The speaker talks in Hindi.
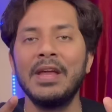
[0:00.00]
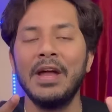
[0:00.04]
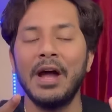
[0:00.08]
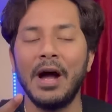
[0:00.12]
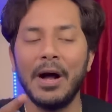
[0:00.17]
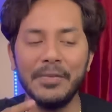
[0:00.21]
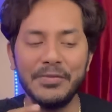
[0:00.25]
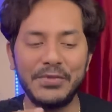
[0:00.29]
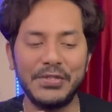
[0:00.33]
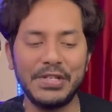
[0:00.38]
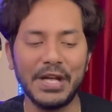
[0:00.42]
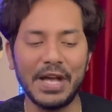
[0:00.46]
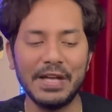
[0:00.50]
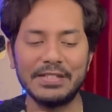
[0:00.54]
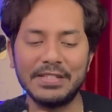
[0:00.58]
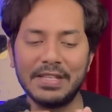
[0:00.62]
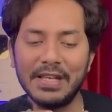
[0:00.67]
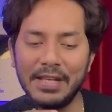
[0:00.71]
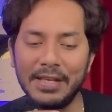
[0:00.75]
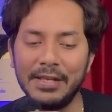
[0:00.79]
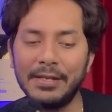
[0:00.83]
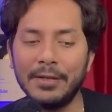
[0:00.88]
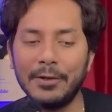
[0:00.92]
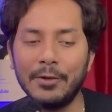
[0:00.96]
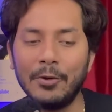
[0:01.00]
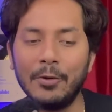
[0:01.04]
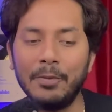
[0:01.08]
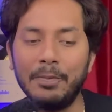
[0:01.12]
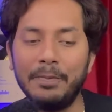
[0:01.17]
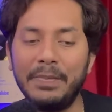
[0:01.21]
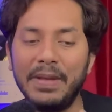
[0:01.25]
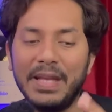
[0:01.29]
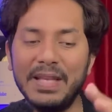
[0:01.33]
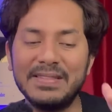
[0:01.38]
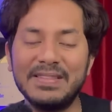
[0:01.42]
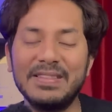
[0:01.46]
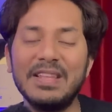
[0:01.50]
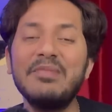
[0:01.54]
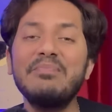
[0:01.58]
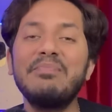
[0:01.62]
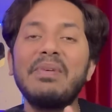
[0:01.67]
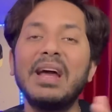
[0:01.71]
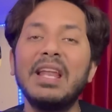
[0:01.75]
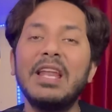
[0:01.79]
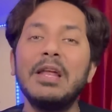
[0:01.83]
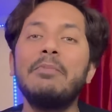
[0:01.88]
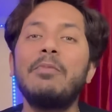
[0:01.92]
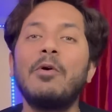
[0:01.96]
अब जैसे ही ये लोग 20 दिन
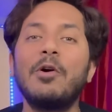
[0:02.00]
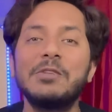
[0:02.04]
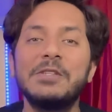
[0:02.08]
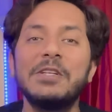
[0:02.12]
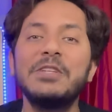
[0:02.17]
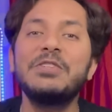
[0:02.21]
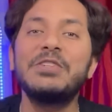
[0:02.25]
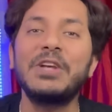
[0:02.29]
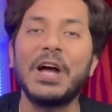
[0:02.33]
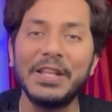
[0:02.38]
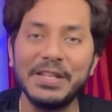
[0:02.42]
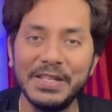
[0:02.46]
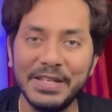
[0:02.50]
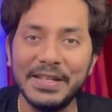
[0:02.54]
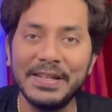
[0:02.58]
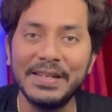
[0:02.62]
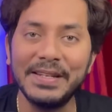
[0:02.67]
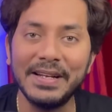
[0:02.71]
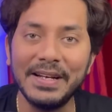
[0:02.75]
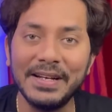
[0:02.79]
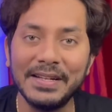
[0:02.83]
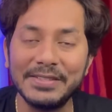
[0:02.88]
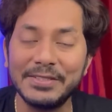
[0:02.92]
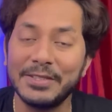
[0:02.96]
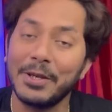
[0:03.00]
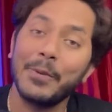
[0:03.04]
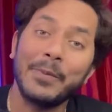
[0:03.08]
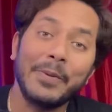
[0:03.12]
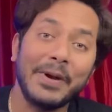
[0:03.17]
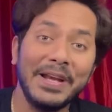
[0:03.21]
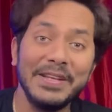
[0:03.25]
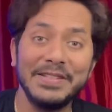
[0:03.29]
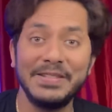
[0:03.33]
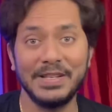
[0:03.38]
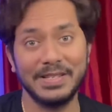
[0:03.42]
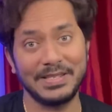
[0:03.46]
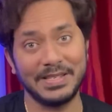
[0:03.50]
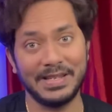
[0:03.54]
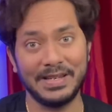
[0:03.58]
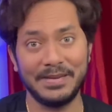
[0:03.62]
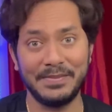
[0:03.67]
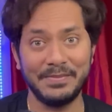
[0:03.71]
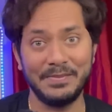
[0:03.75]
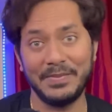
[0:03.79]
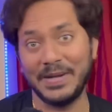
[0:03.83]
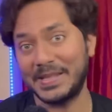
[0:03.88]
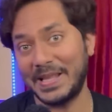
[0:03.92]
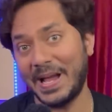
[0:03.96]
पहले पहुंचे शादी के ना सरप्राइज ऐसा
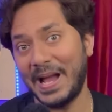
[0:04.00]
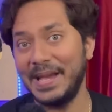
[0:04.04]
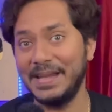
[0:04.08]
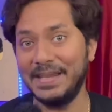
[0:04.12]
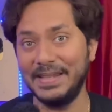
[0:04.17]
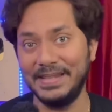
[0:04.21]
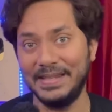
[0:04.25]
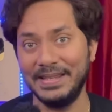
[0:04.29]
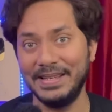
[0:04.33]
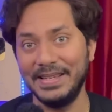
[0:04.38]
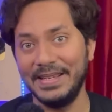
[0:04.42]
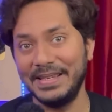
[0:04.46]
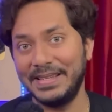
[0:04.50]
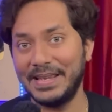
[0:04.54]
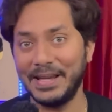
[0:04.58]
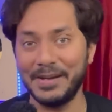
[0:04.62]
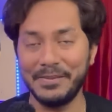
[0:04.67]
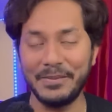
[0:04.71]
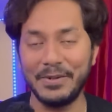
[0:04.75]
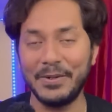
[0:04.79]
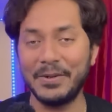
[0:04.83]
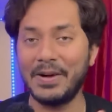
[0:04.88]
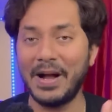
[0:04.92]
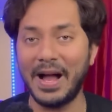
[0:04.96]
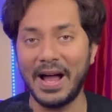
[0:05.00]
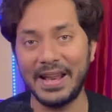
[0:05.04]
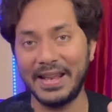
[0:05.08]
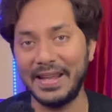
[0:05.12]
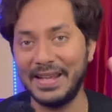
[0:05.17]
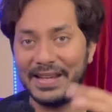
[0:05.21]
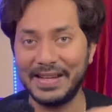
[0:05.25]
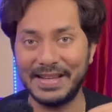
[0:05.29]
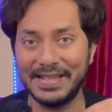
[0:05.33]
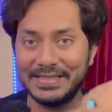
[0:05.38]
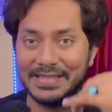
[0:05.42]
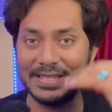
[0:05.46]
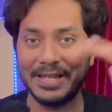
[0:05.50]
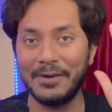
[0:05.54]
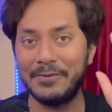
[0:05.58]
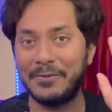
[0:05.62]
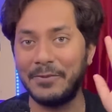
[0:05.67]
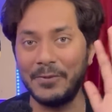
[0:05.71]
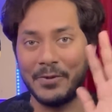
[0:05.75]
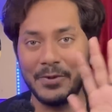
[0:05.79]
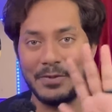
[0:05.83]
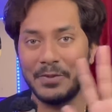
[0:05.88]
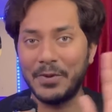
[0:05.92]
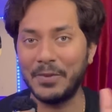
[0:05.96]
बताए नहीं कि हम लोग आ रहे हैं कैसे क्या
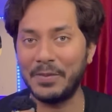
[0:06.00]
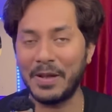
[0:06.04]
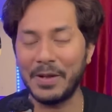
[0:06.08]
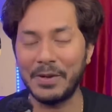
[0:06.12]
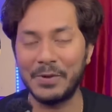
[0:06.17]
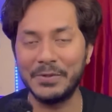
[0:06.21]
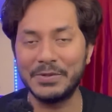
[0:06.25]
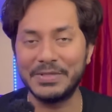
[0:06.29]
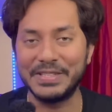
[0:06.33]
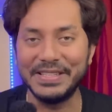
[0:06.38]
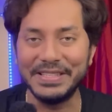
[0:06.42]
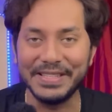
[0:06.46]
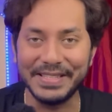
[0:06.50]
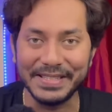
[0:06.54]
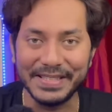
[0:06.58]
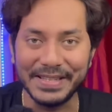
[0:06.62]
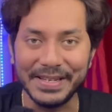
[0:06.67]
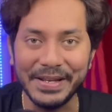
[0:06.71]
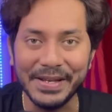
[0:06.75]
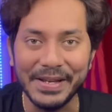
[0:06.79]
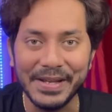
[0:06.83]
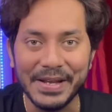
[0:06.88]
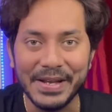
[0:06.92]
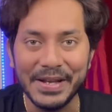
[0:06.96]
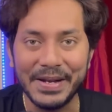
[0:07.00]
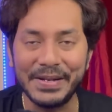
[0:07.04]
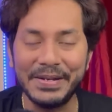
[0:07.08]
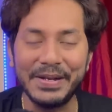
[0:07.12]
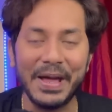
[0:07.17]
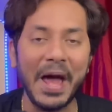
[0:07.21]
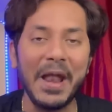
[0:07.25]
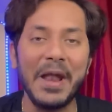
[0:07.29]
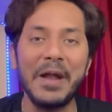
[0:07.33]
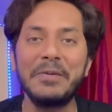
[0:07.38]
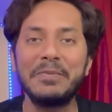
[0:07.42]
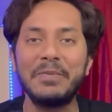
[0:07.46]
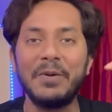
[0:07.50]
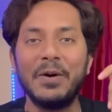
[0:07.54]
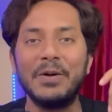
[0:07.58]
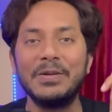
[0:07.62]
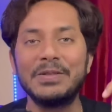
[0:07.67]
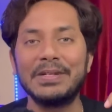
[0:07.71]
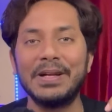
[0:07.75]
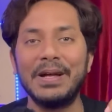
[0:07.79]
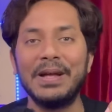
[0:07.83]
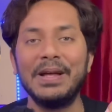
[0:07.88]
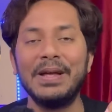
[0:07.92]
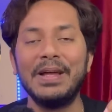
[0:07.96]
फ़ोन मोबाइल कुछ नहीं किए डायरेक्ट पहुंच
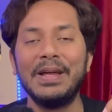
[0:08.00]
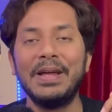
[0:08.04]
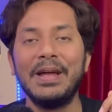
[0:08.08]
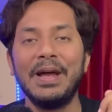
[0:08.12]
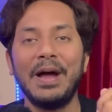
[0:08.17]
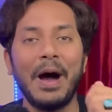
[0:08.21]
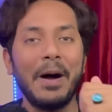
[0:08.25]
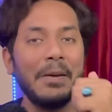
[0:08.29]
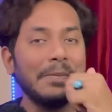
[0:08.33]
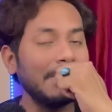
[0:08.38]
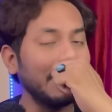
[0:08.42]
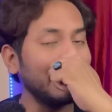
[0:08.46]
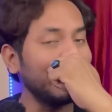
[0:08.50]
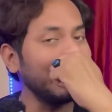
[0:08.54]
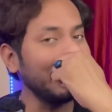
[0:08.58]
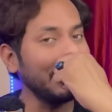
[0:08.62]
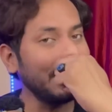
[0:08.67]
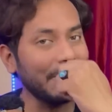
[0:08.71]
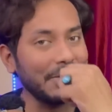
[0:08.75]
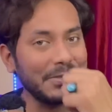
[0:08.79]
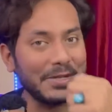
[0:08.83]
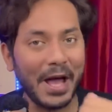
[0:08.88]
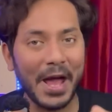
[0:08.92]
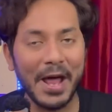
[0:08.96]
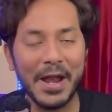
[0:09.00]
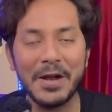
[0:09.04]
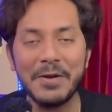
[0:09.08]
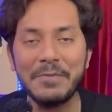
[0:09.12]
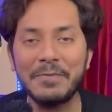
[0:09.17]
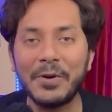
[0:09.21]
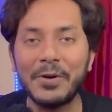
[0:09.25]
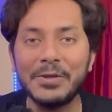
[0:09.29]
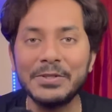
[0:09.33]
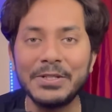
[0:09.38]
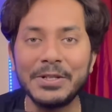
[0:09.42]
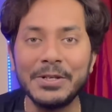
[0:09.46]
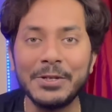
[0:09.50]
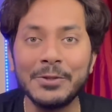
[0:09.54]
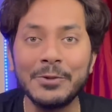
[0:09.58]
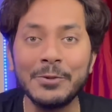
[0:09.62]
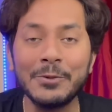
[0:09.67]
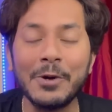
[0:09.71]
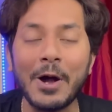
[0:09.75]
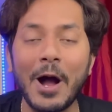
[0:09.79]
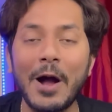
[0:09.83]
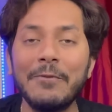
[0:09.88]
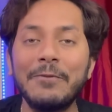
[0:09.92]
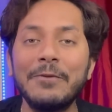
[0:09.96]
गए अब जैसे ही लोग डायरेक्ट पहुंचे ना तो
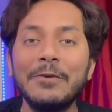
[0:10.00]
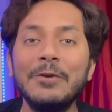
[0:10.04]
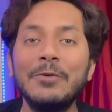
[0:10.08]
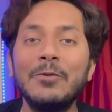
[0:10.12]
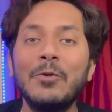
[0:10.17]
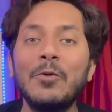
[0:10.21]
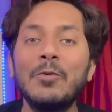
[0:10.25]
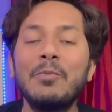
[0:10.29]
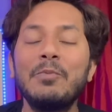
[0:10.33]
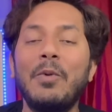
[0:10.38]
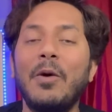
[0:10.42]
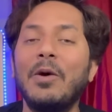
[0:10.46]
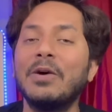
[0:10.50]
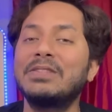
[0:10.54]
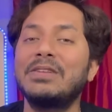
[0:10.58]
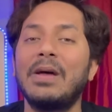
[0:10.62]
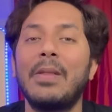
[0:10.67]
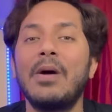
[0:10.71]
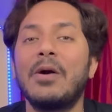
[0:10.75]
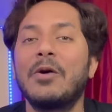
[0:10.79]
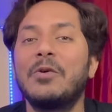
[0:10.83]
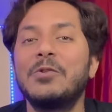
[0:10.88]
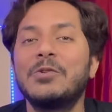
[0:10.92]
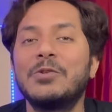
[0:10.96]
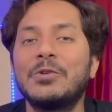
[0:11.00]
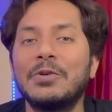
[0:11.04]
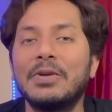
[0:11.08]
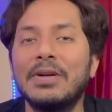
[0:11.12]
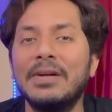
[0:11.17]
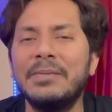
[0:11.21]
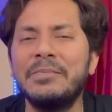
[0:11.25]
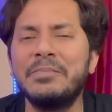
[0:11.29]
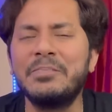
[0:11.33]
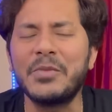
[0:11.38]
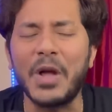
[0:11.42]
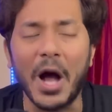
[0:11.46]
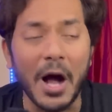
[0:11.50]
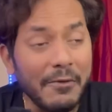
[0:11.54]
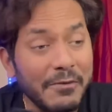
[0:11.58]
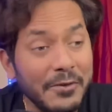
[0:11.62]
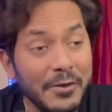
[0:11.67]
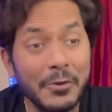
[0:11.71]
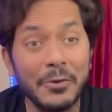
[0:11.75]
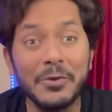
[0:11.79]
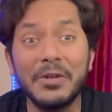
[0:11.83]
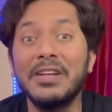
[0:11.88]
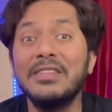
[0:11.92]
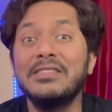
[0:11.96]
काफ़ी लोग बहुत ज़्यादा खुश हो गए काफ़ी
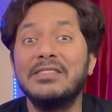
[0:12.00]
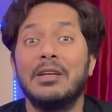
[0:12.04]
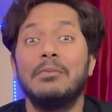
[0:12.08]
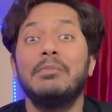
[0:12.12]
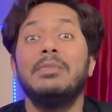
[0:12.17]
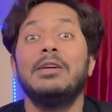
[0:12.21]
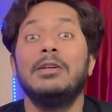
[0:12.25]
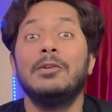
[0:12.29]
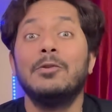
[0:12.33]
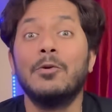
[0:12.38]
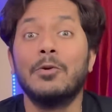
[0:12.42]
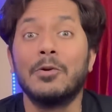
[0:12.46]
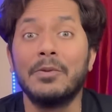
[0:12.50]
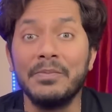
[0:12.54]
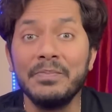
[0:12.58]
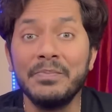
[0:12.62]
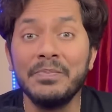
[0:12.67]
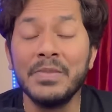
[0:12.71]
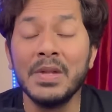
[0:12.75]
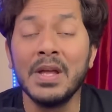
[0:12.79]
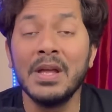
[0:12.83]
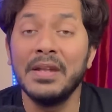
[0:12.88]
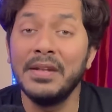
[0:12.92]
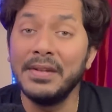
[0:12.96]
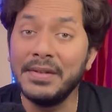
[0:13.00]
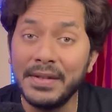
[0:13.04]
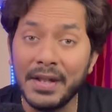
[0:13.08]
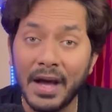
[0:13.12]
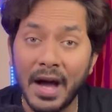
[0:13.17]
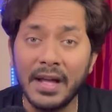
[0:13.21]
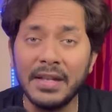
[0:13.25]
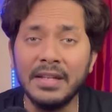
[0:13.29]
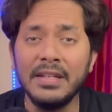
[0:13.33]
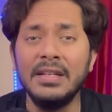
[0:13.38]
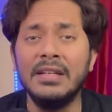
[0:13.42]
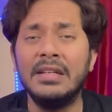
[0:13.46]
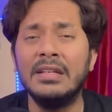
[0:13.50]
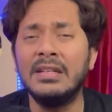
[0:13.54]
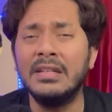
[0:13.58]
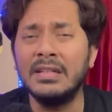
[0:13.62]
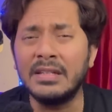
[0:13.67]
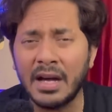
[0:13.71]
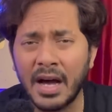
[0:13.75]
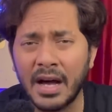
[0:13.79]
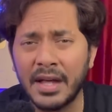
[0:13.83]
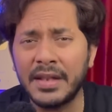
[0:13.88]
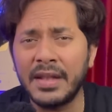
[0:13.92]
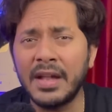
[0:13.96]
लोग क्या सभी लोग नानी
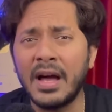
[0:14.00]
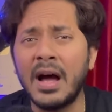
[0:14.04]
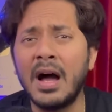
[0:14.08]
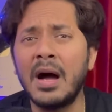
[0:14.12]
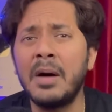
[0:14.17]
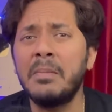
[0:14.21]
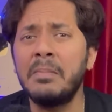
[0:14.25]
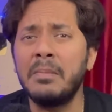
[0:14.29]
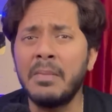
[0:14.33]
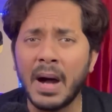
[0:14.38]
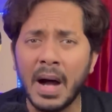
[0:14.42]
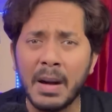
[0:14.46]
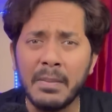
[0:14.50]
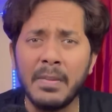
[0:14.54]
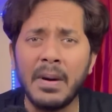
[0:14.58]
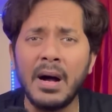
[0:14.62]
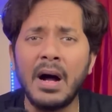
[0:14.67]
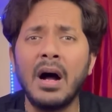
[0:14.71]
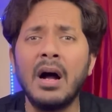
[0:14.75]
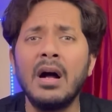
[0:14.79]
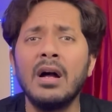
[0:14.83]
नाना मामा